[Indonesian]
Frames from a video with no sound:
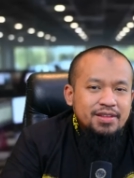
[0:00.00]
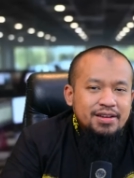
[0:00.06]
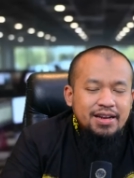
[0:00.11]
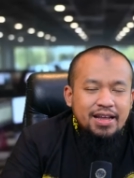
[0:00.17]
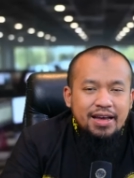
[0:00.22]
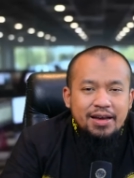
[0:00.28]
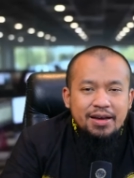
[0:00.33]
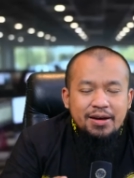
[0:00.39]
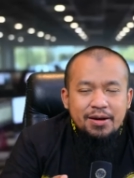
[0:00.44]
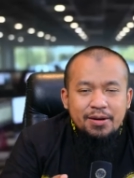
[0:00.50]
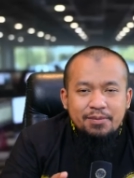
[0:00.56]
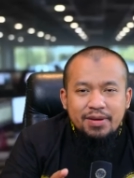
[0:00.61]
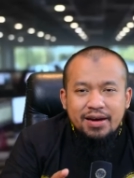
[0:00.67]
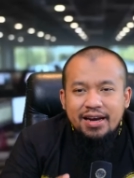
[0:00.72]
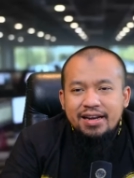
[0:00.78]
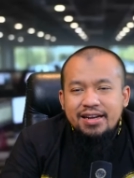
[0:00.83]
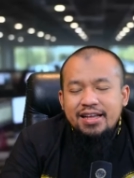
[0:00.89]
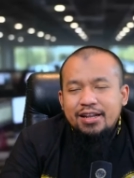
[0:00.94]
Nah,
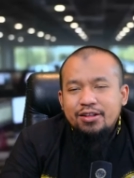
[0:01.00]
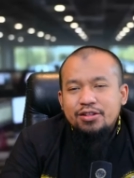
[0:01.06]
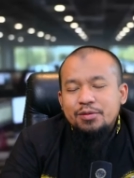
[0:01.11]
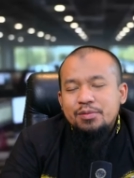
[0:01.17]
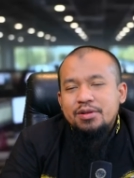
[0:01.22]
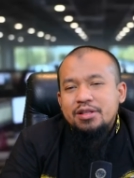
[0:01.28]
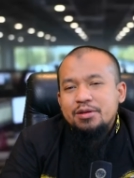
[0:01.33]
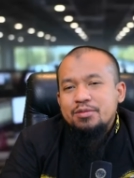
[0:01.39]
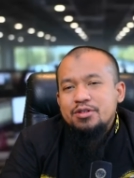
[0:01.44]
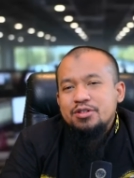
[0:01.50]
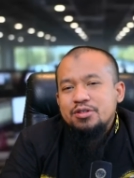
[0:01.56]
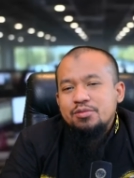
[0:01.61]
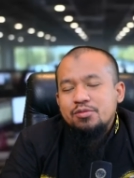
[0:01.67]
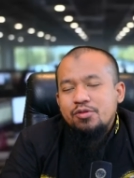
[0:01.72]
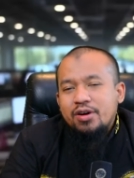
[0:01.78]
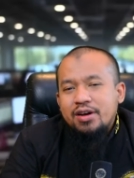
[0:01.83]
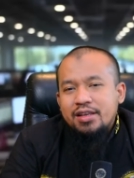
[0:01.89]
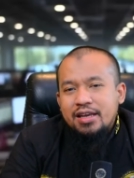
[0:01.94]
maka dari teman-teman
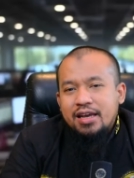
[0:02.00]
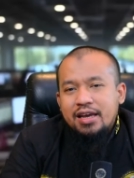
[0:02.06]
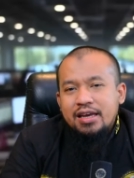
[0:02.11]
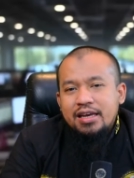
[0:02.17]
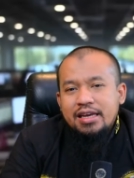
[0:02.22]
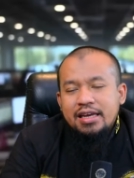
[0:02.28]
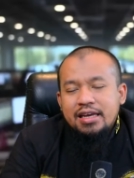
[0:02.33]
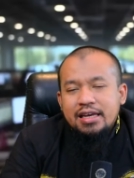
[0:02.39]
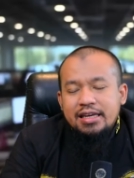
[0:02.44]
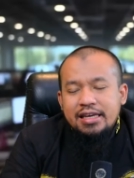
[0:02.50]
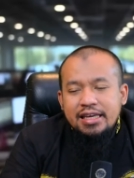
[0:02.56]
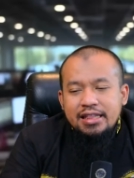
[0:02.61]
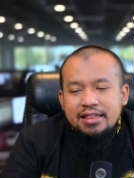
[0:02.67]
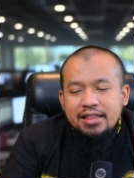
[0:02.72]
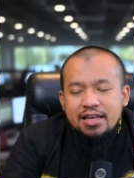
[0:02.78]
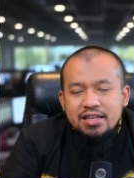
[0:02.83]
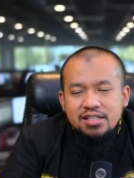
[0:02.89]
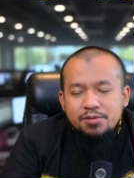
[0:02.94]
semuanya,
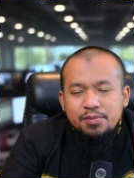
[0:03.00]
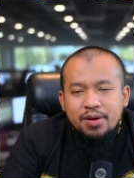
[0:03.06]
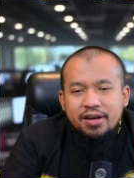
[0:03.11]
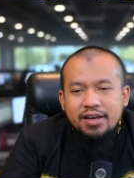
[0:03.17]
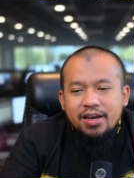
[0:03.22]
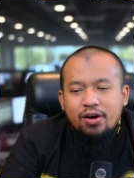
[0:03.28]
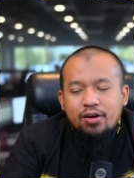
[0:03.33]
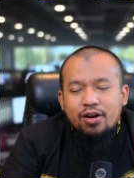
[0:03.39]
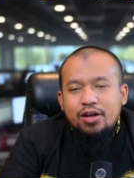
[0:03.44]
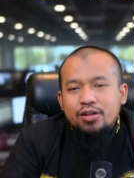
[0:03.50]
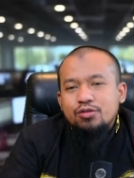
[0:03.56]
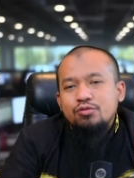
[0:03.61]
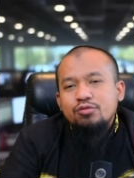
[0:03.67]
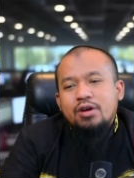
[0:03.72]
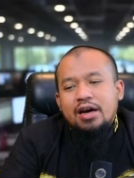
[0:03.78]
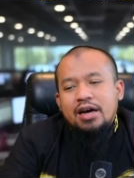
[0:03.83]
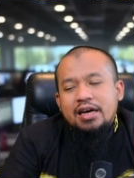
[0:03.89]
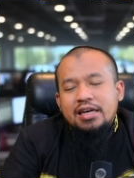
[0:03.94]
kita sebagai orang
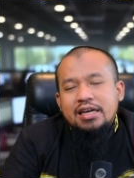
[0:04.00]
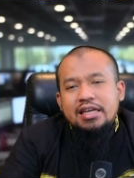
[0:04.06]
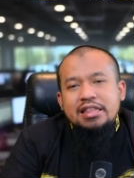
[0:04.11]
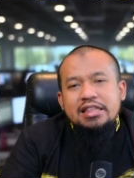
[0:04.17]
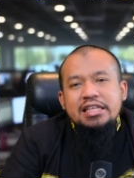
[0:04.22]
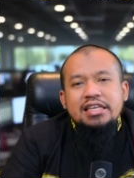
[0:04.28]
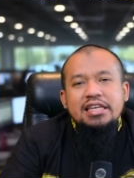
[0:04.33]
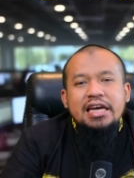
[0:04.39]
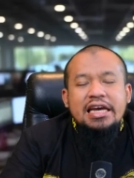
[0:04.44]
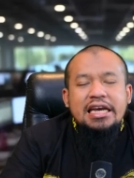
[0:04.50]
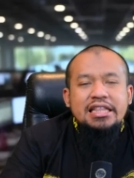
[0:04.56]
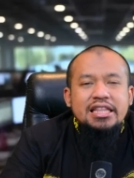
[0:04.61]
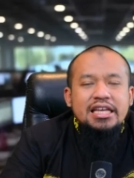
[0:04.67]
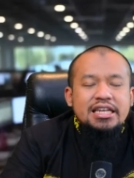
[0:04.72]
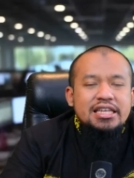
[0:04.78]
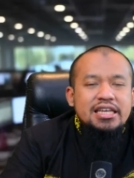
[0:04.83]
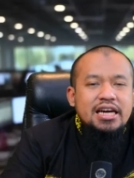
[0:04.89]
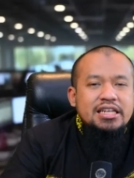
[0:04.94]
tua ketika
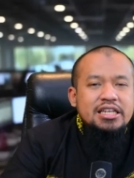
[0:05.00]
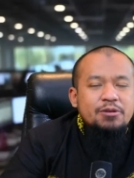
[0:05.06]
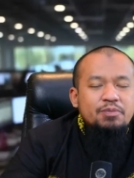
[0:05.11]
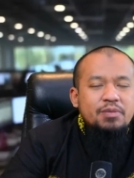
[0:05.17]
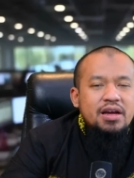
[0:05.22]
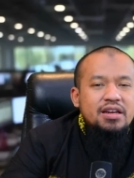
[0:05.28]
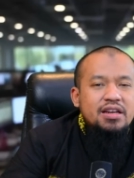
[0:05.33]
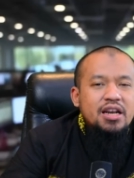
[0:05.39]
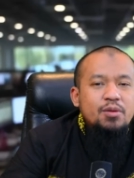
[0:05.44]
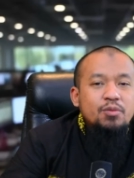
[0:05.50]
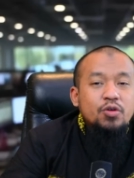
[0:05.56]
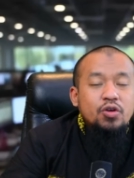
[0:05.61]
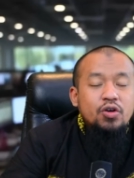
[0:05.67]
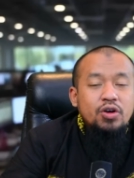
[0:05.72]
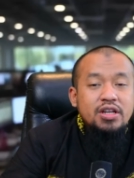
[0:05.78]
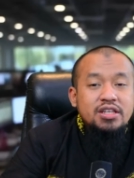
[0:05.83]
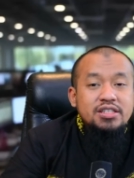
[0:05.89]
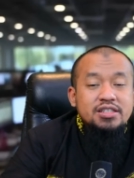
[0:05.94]
kita dihadapkan dalam
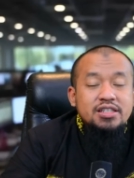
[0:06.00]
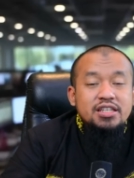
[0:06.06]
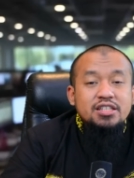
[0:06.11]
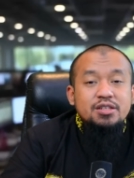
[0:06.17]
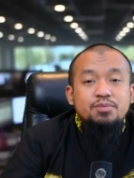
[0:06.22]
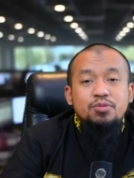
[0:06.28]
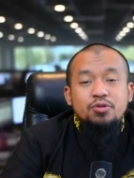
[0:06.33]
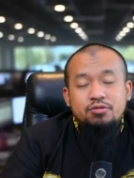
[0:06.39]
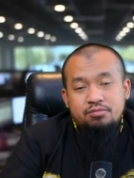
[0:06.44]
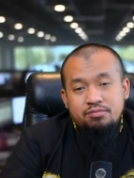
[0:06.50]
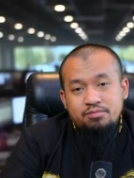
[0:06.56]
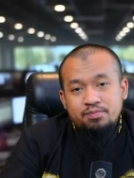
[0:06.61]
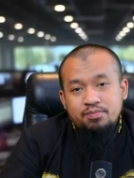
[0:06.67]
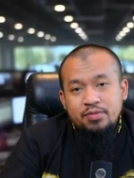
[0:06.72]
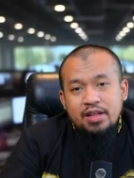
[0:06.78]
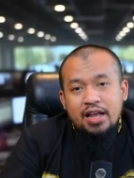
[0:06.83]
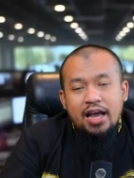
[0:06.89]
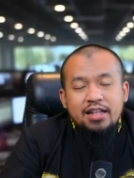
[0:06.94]
kondisi tersebut
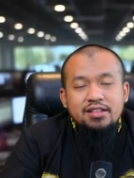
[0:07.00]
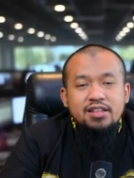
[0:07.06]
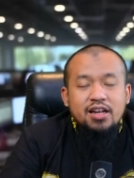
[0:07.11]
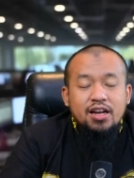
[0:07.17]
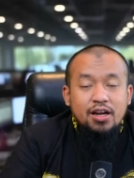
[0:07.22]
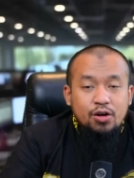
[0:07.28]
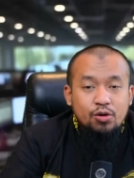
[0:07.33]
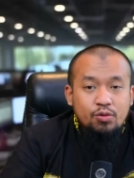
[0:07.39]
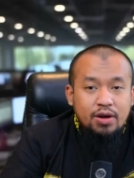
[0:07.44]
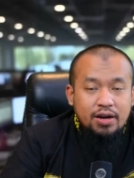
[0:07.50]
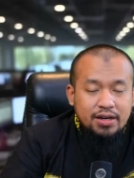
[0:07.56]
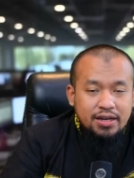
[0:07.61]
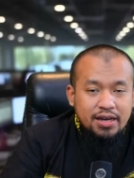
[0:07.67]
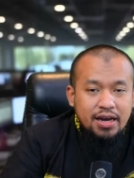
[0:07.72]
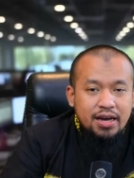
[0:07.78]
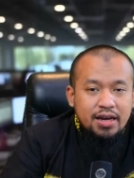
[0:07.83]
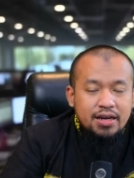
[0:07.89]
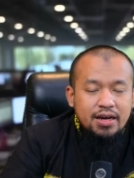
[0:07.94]
antara
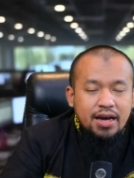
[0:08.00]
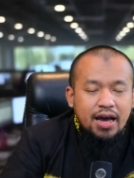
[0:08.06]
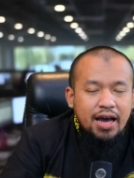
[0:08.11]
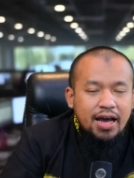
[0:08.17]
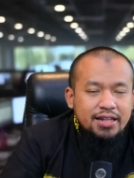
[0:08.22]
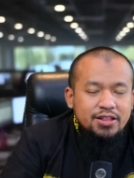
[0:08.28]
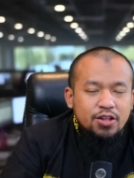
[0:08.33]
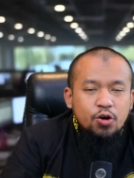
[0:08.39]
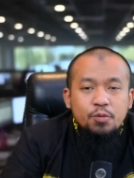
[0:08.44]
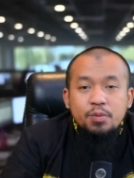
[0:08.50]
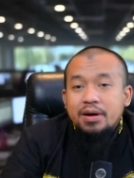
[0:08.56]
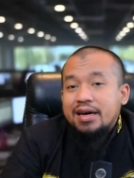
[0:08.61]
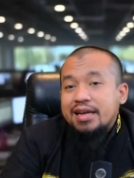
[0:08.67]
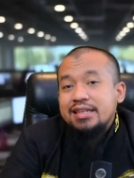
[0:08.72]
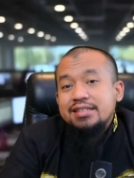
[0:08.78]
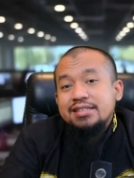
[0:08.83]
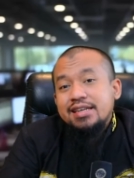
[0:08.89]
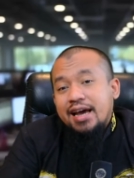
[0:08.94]
keluarga atau
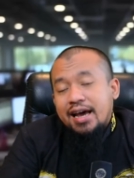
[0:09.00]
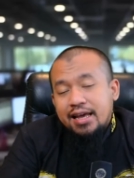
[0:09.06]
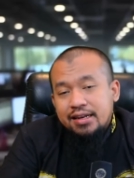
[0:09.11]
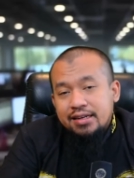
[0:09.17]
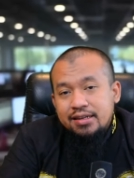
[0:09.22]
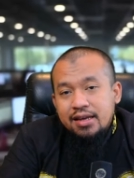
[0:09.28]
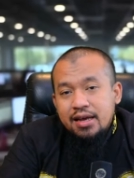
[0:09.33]
pekerjaan,